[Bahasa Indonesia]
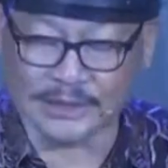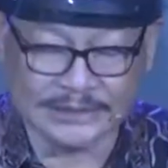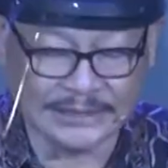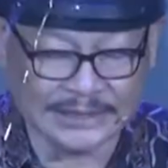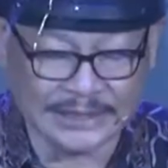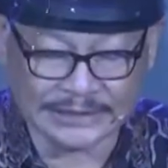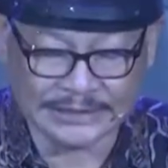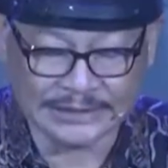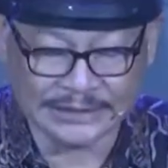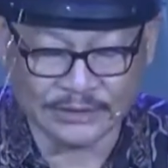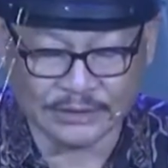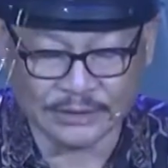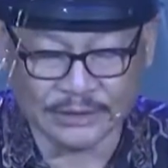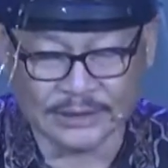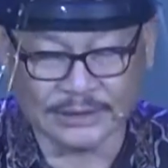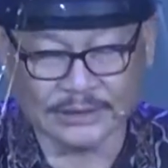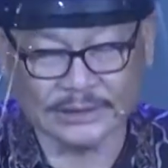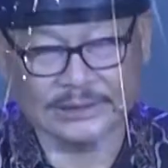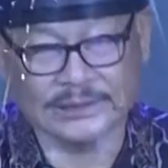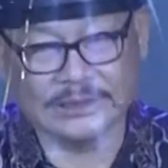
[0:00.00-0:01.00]
bukan sidang
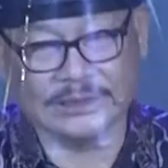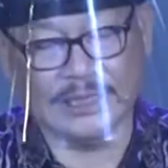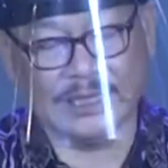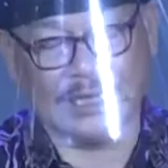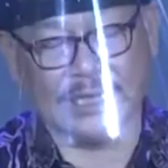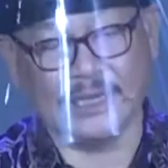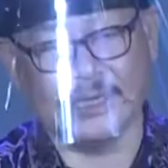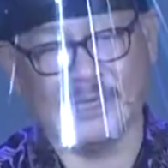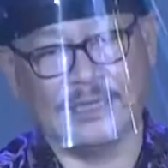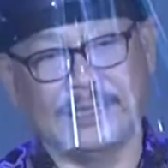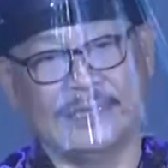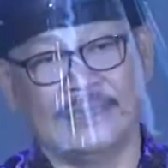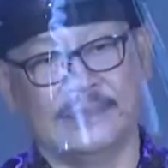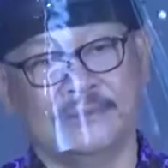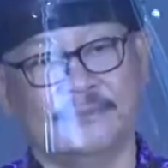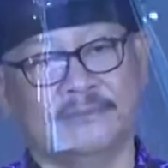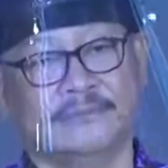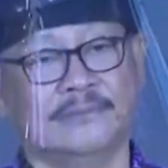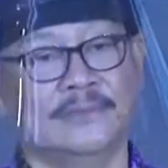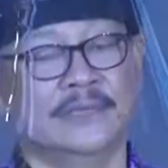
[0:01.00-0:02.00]
sinode, sidang
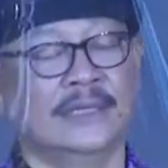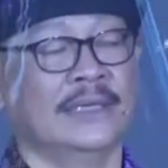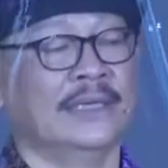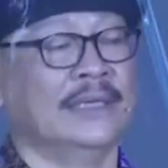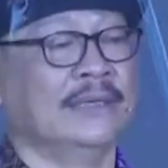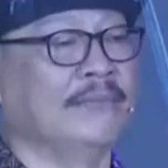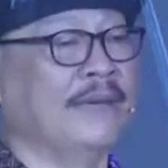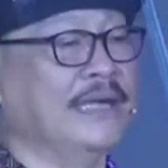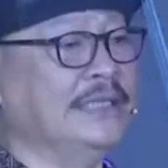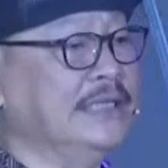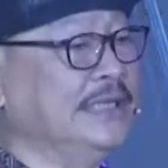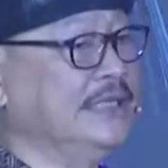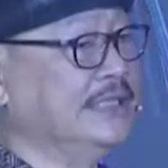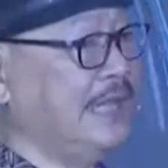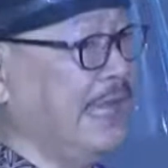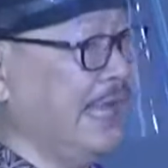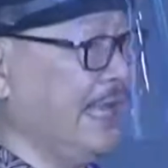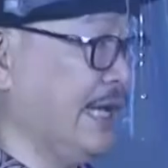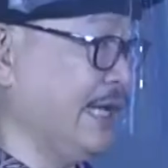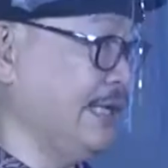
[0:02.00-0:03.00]
majelis
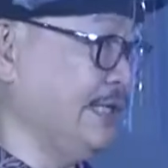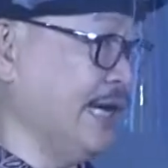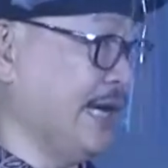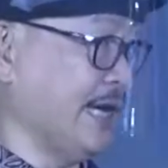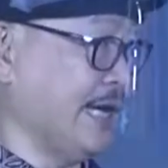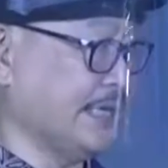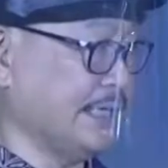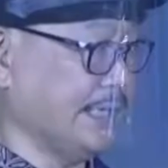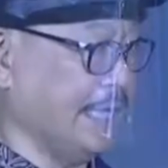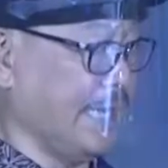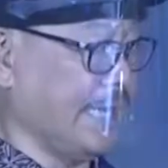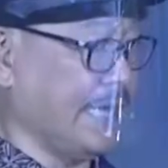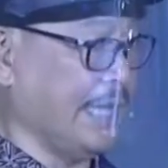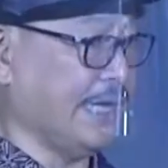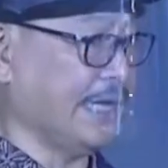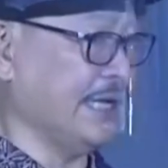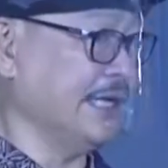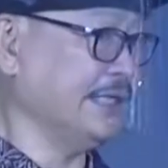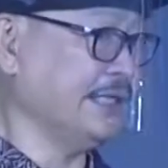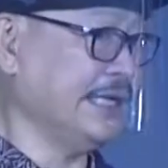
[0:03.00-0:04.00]
daerah Jakarta
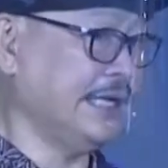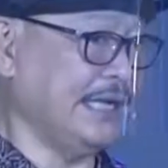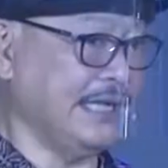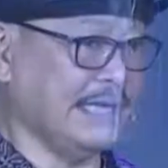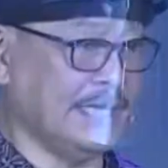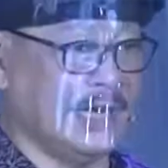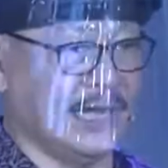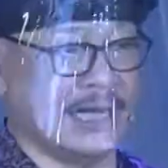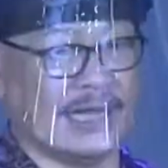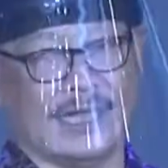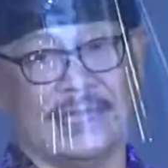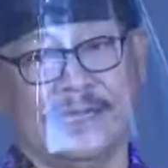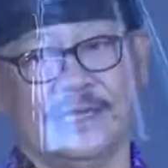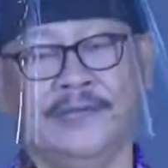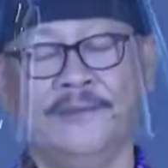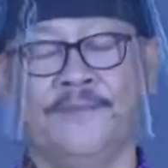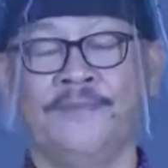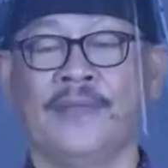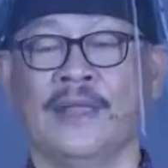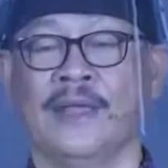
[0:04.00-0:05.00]
DKI karena saya dari
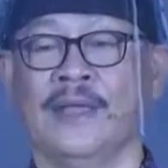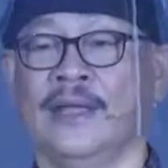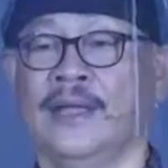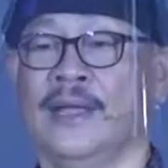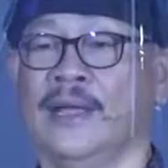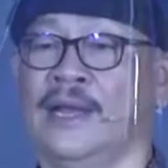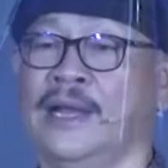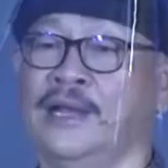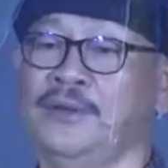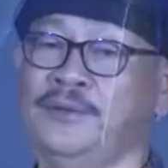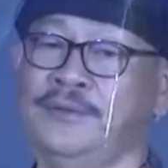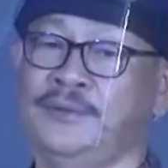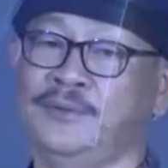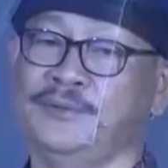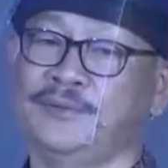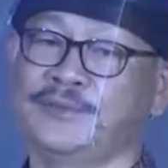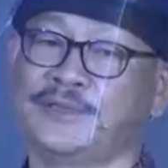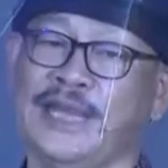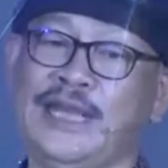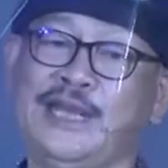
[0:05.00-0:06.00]
DKI.
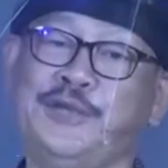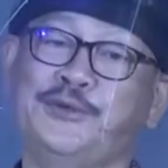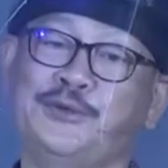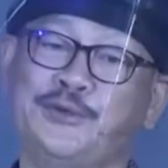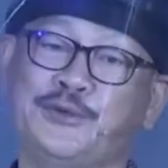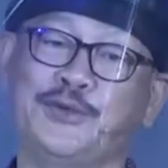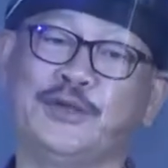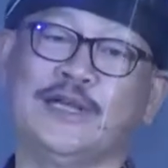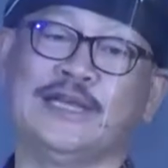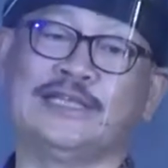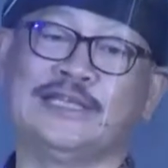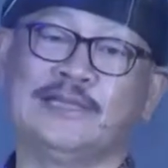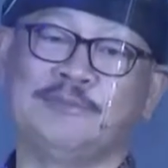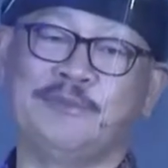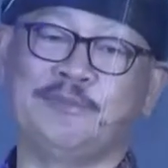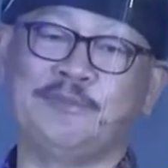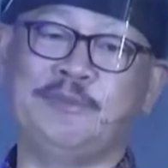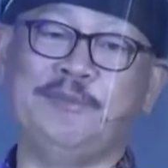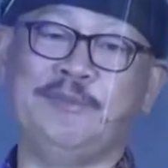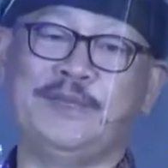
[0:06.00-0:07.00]
Lalu saya diusulkan
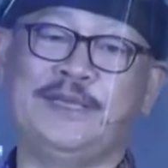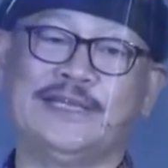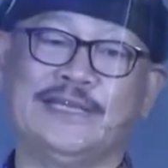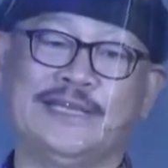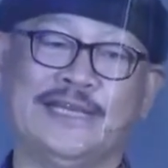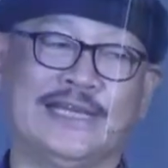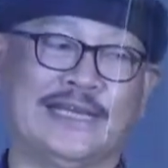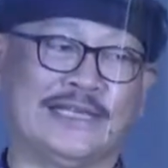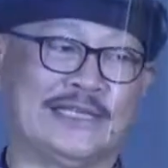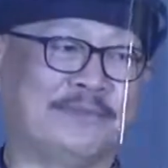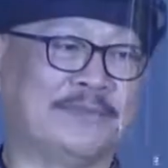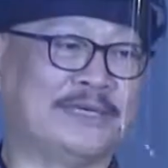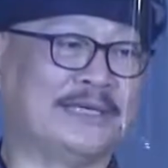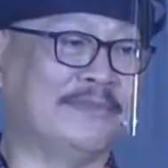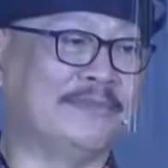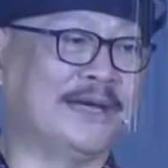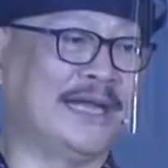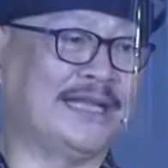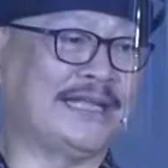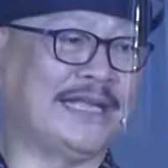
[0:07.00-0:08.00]
sama pimpinan saya,
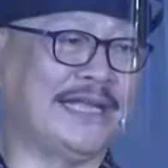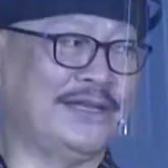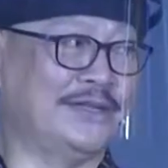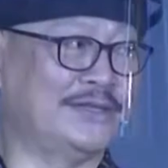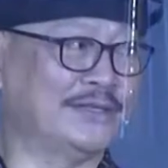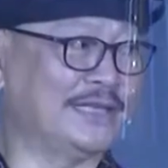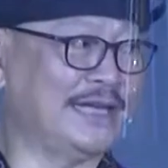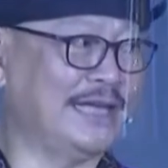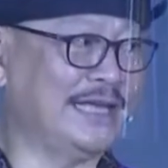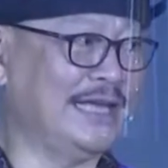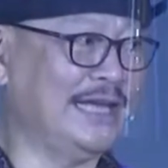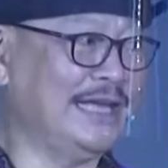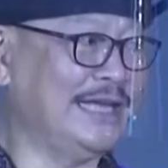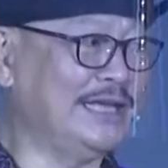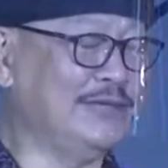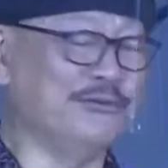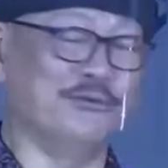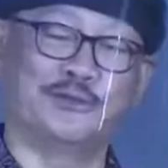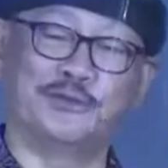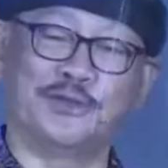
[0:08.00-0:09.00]
sama gembala senior saya,
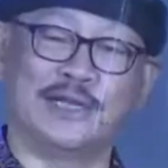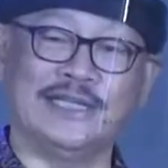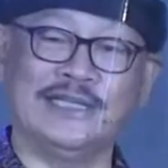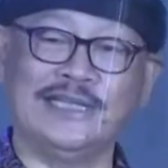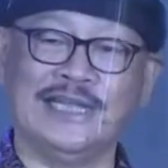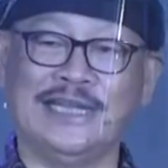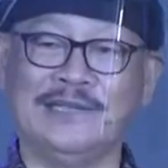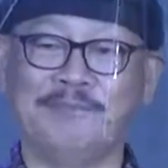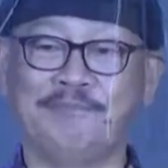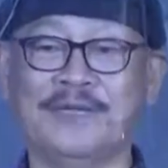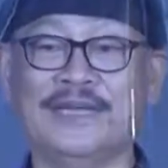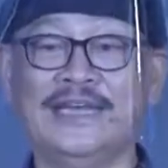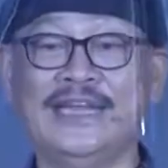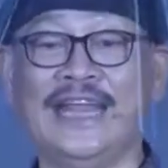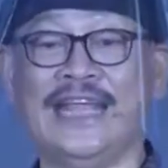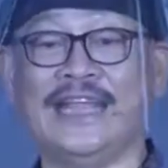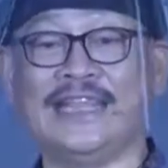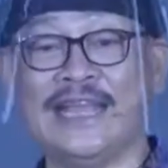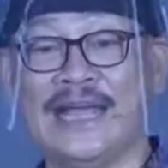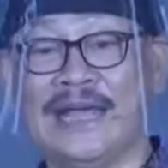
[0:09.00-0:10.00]
diusulkan jadi
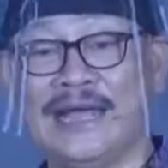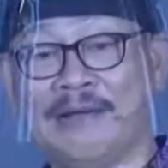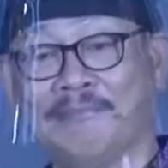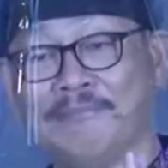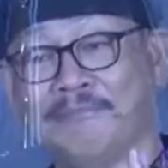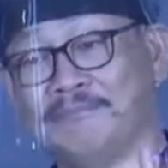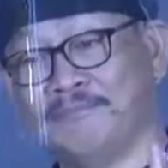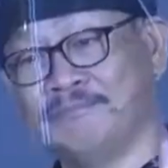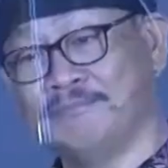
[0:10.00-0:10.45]
pendeta